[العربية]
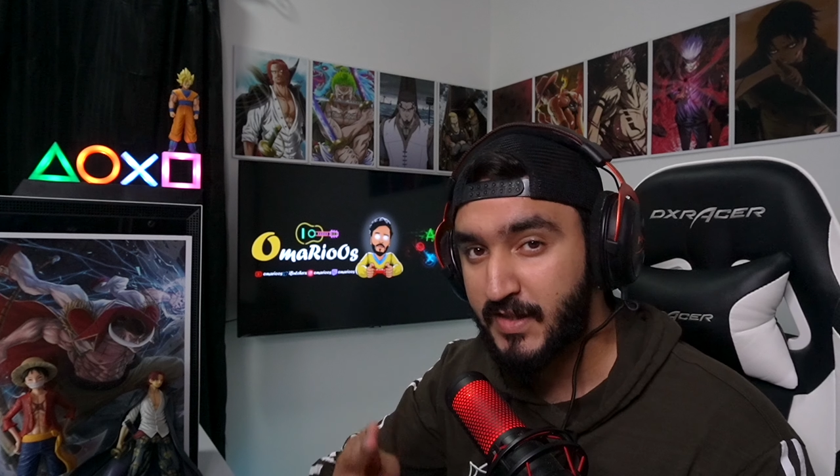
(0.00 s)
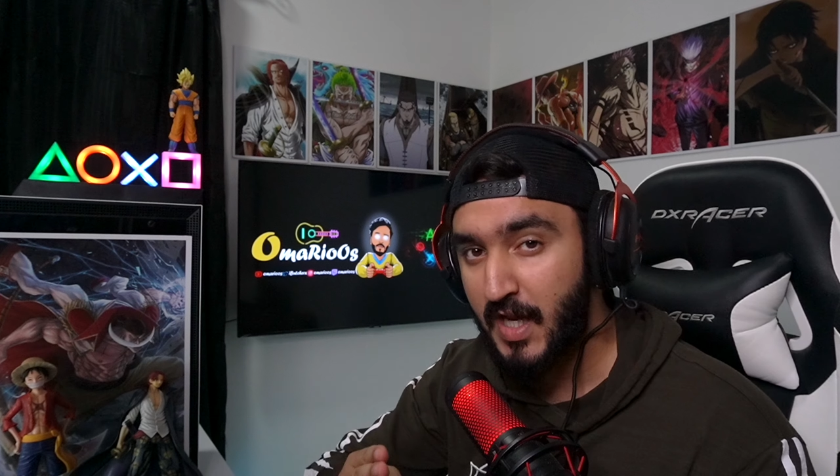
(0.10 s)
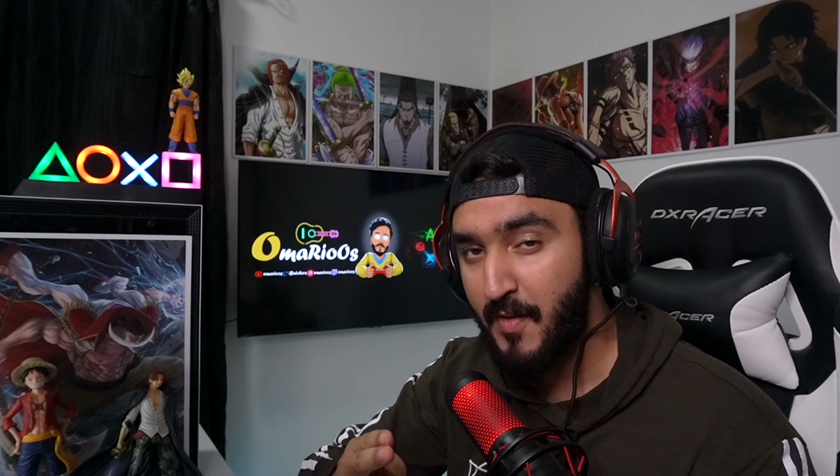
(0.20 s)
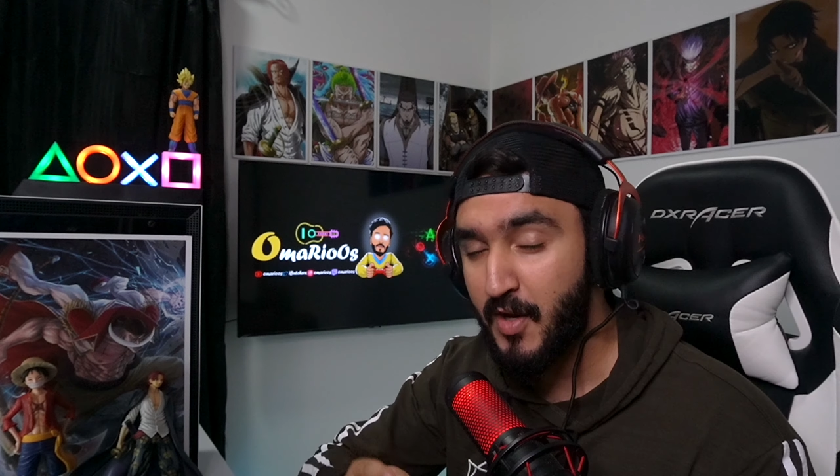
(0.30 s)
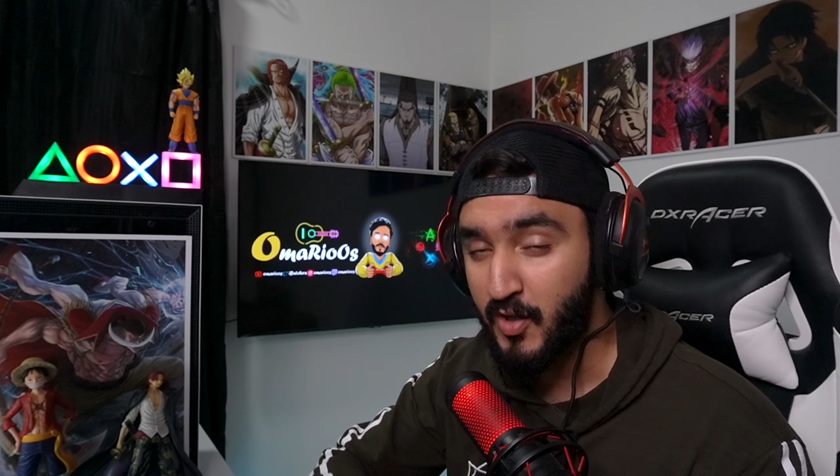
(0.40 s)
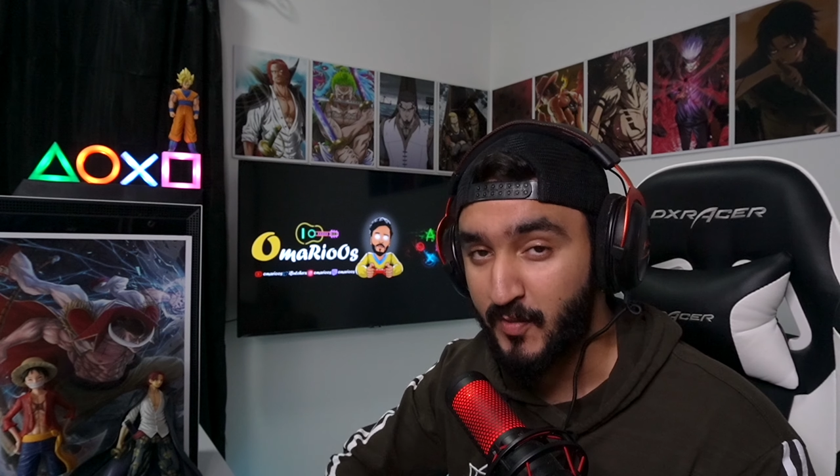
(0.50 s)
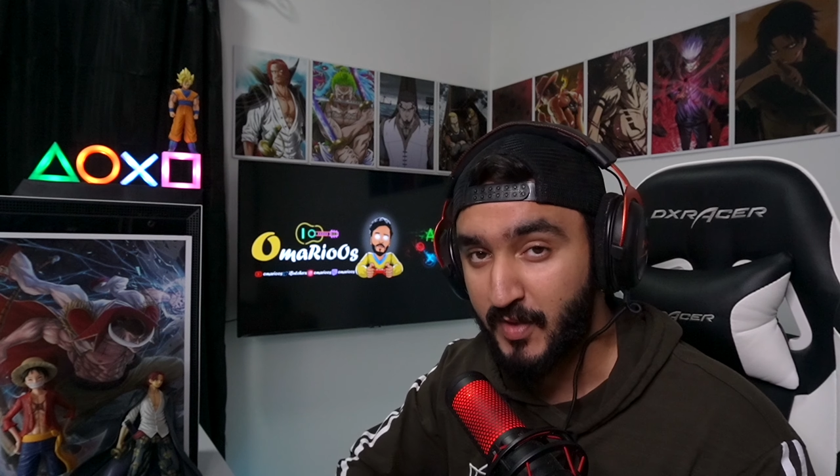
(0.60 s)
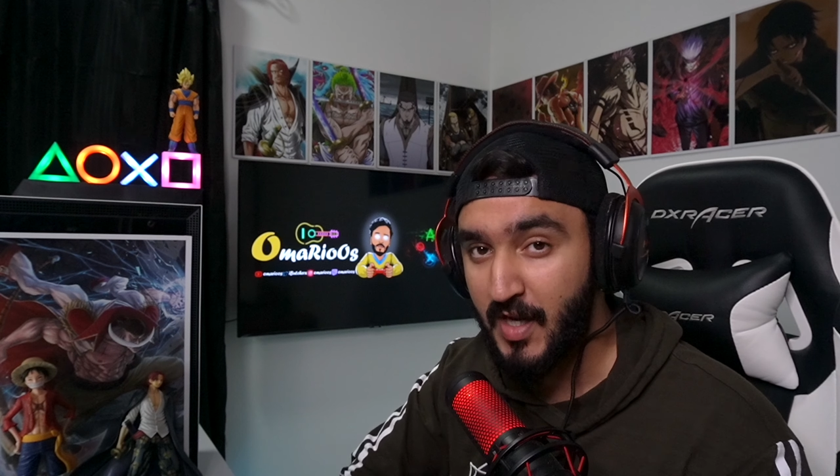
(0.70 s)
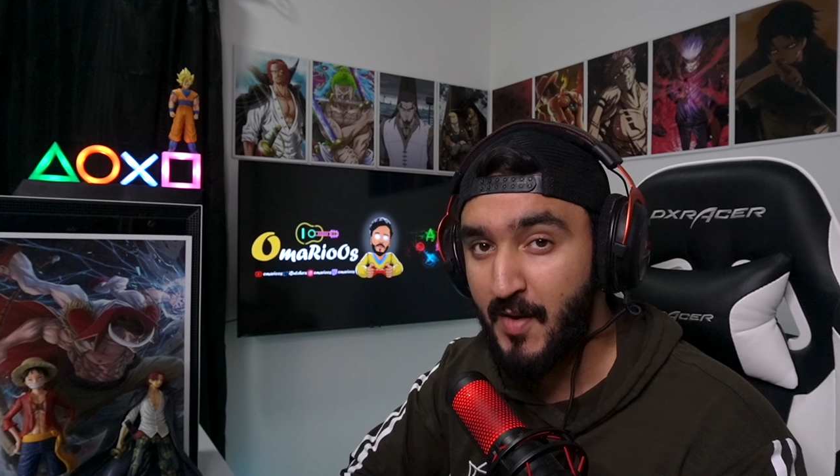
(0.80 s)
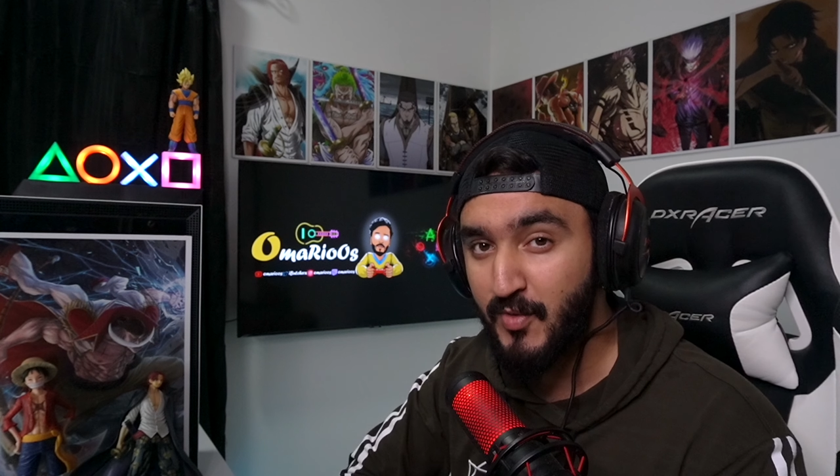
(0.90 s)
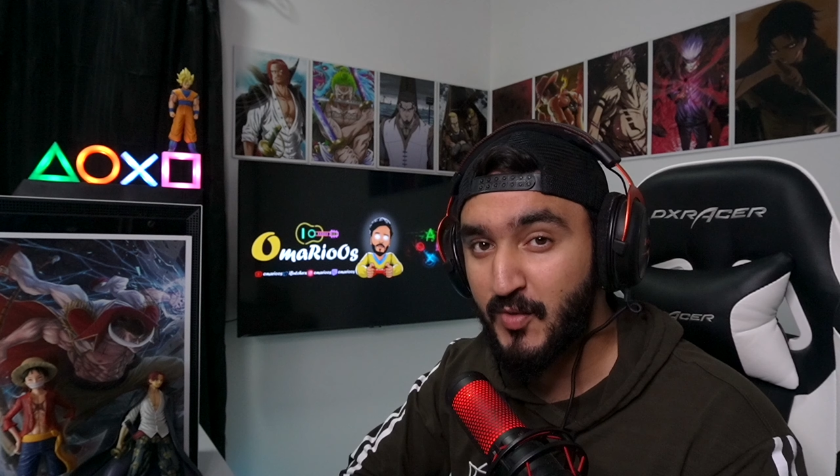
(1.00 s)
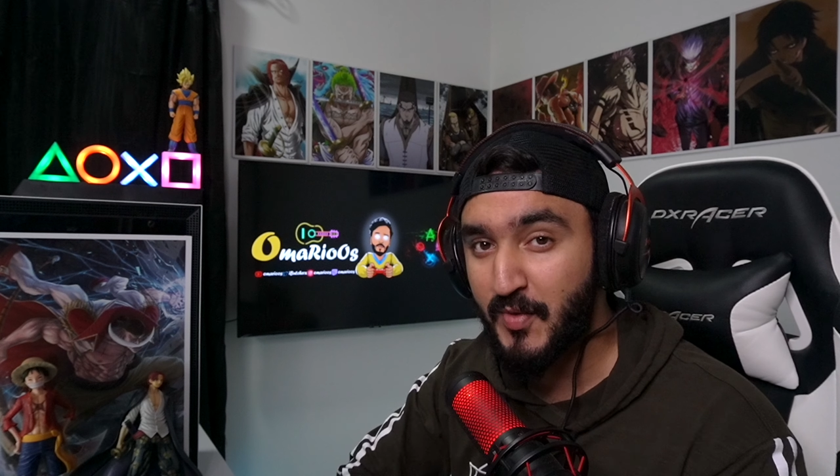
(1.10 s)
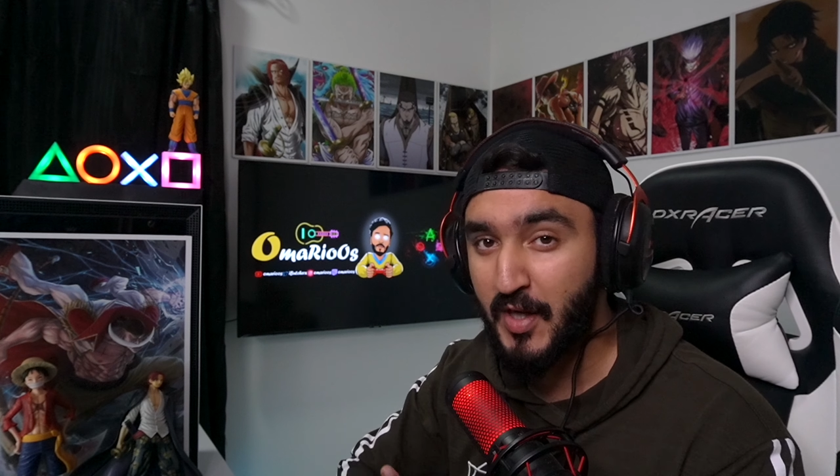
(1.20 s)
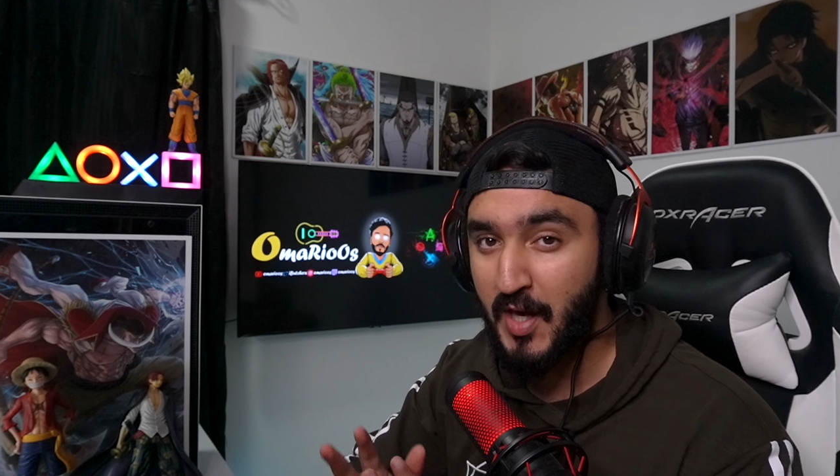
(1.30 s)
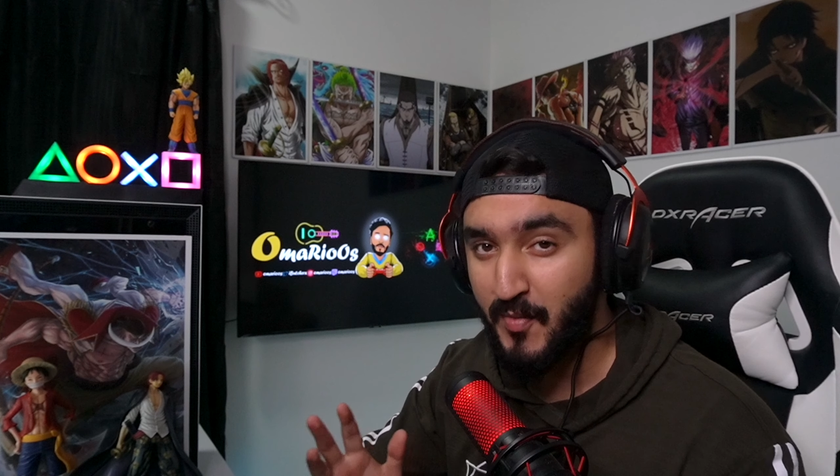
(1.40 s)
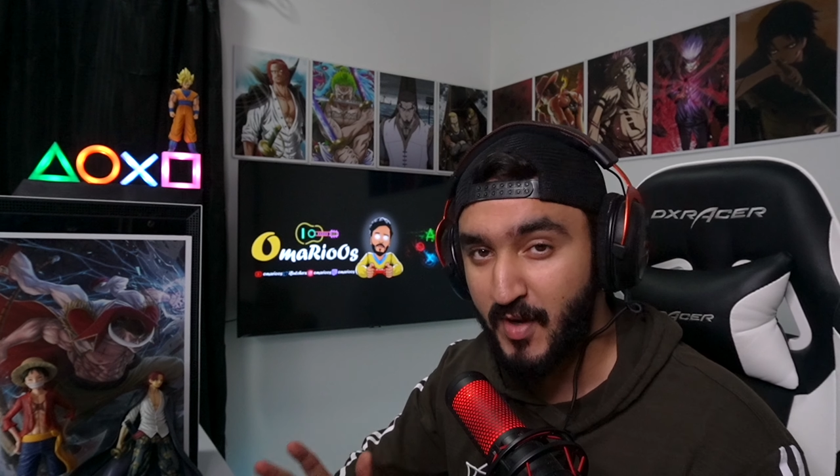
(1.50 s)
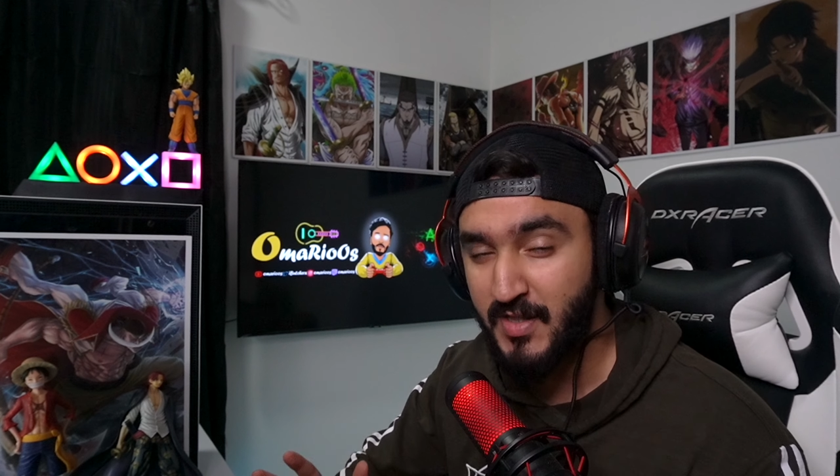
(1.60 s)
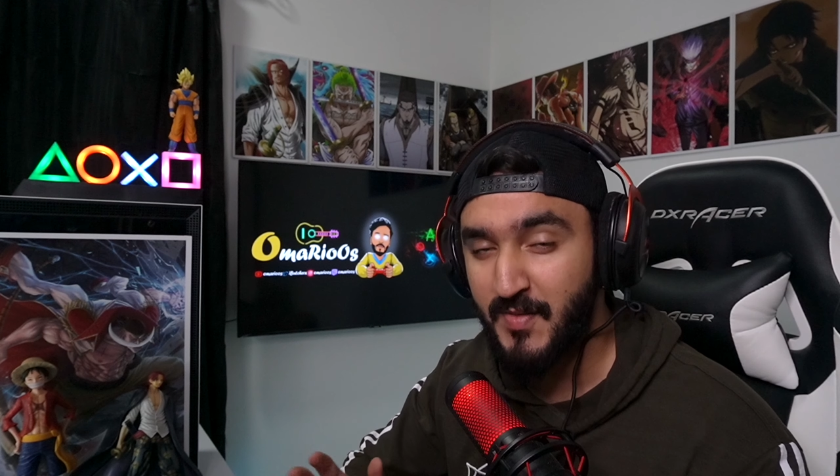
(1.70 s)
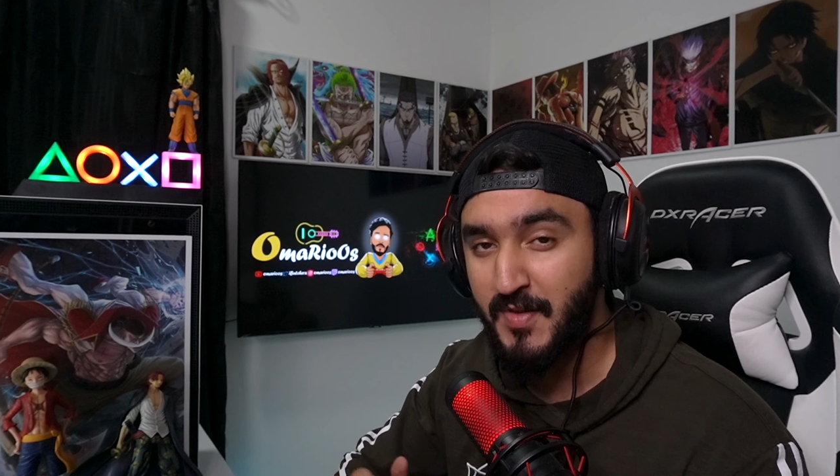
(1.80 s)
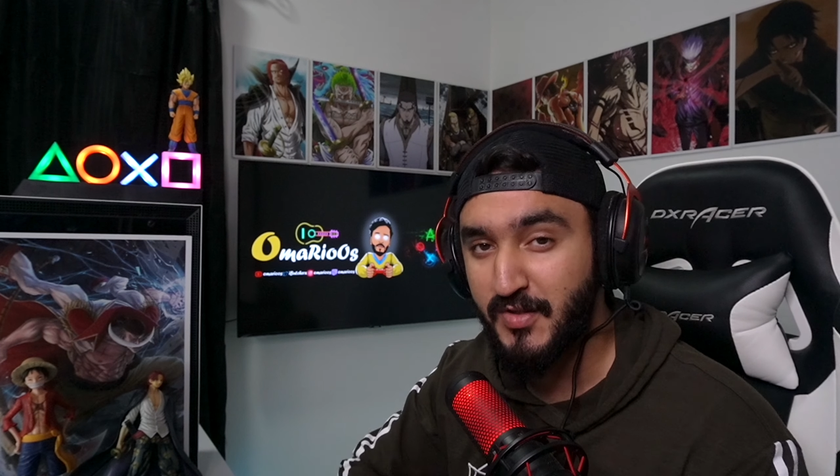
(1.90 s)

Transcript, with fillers: السلام عليكم كل عام وانتم بخير بمناسبة